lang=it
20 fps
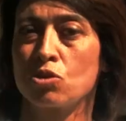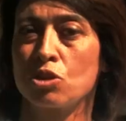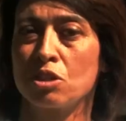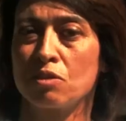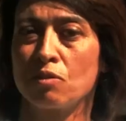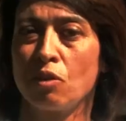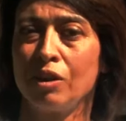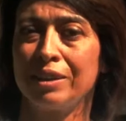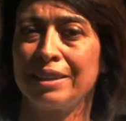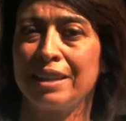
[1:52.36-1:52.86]
si è
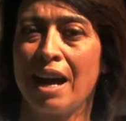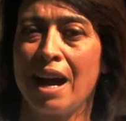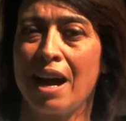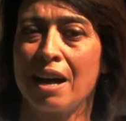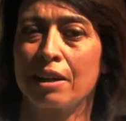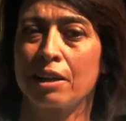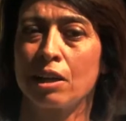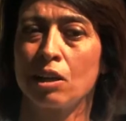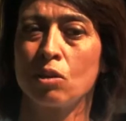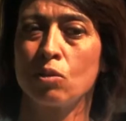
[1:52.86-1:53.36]
svolta
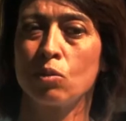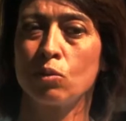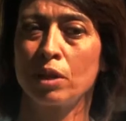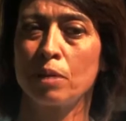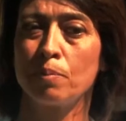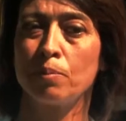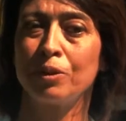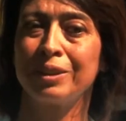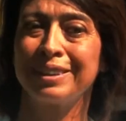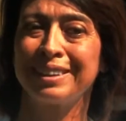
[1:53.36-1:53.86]
anche
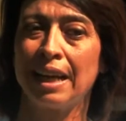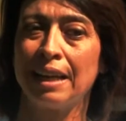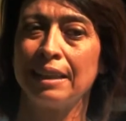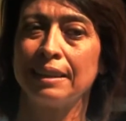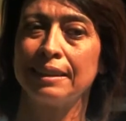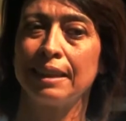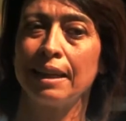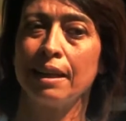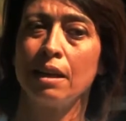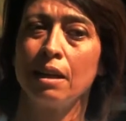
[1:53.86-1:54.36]

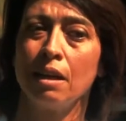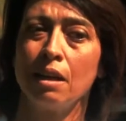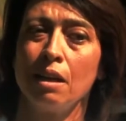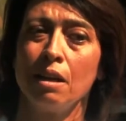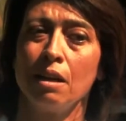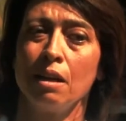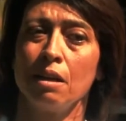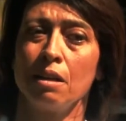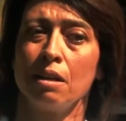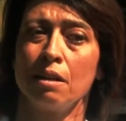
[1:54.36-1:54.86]

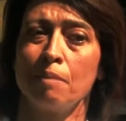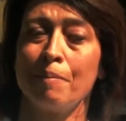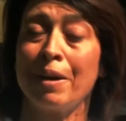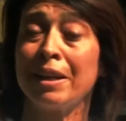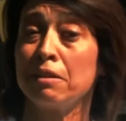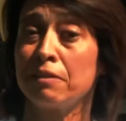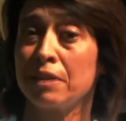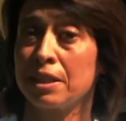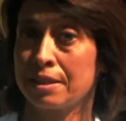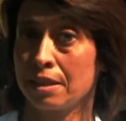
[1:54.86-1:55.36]
un'importante eh,
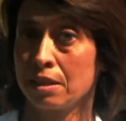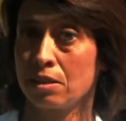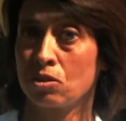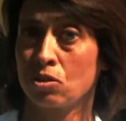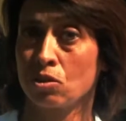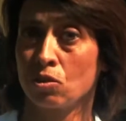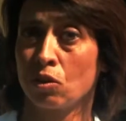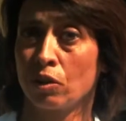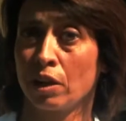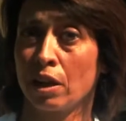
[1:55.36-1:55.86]

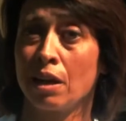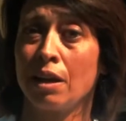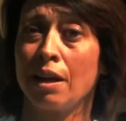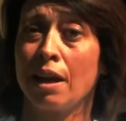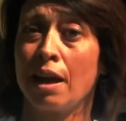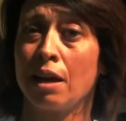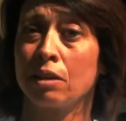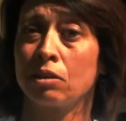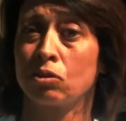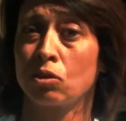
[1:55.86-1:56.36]
manifestazione,
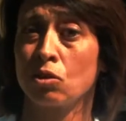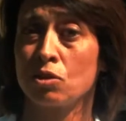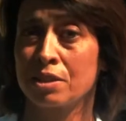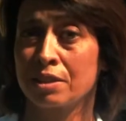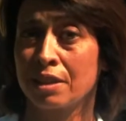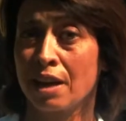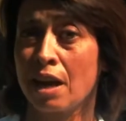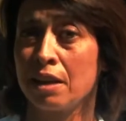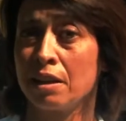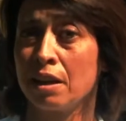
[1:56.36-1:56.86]
la
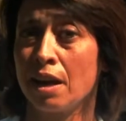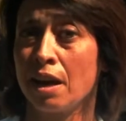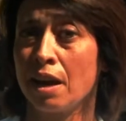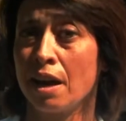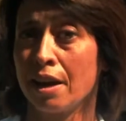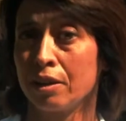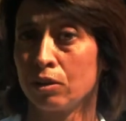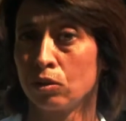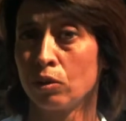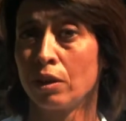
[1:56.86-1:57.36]
Toscana
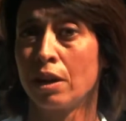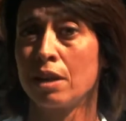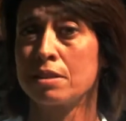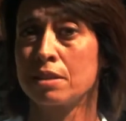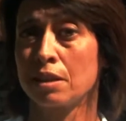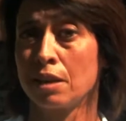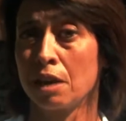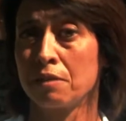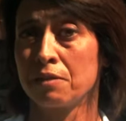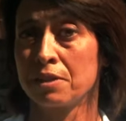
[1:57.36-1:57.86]

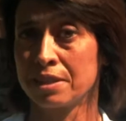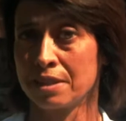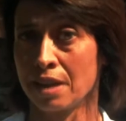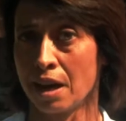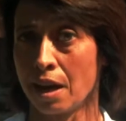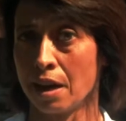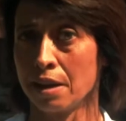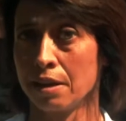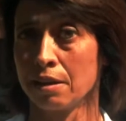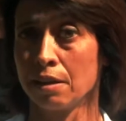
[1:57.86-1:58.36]
Endurance
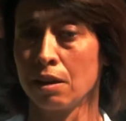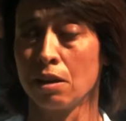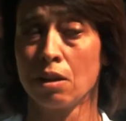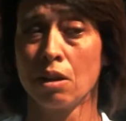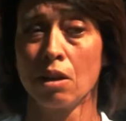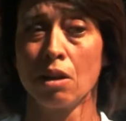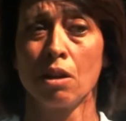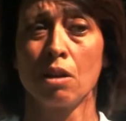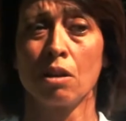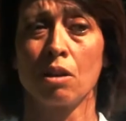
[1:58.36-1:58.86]
Lifestyle,
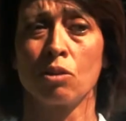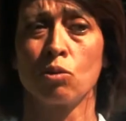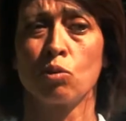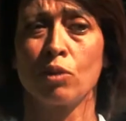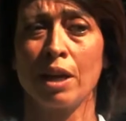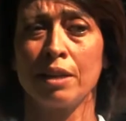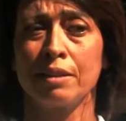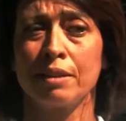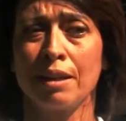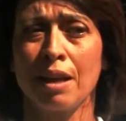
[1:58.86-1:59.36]
eh,
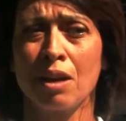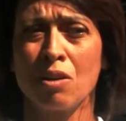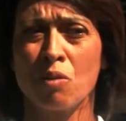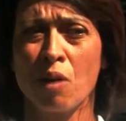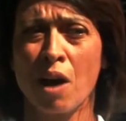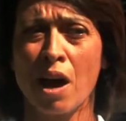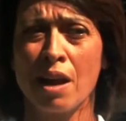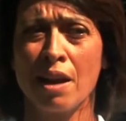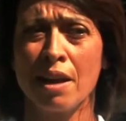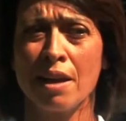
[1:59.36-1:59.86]
durante la
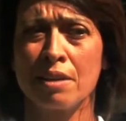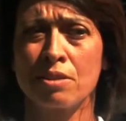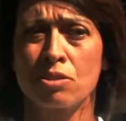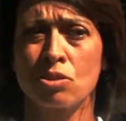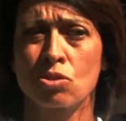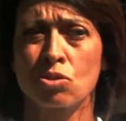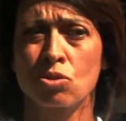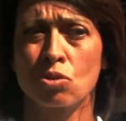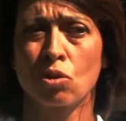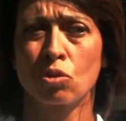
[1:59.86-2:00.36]
quale
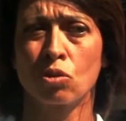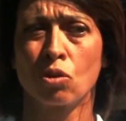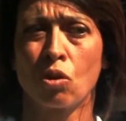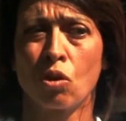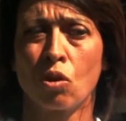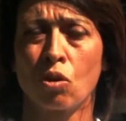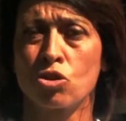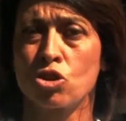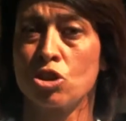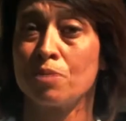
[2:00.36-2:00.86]
si
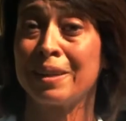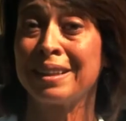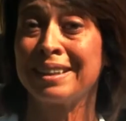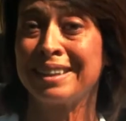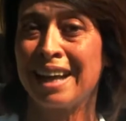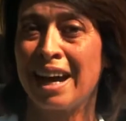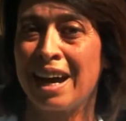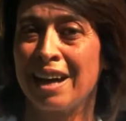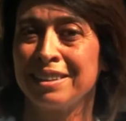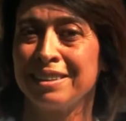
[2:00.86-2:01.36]
sono
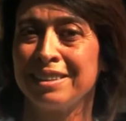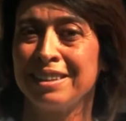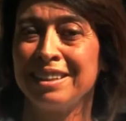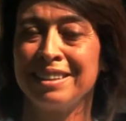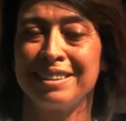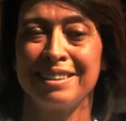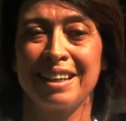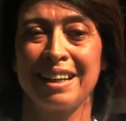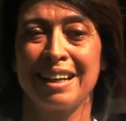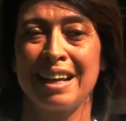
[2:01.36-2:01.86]

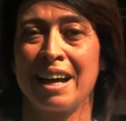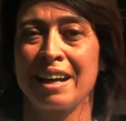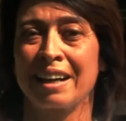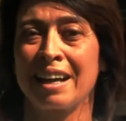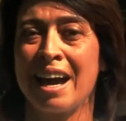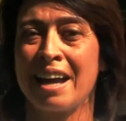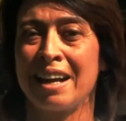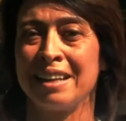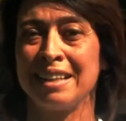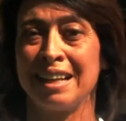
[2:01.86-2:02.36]
cimentati nella gara